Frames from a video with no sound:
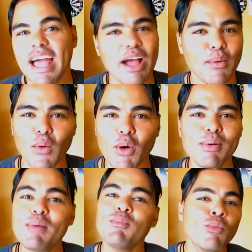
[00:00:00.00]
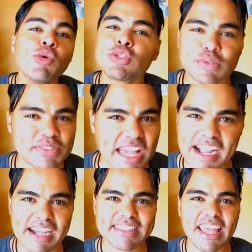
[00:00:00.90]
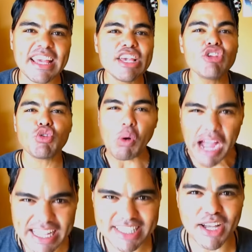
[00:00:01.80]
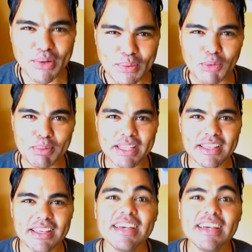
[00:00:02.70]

a Globo, muito sacana, em que jogada da Globo, hein?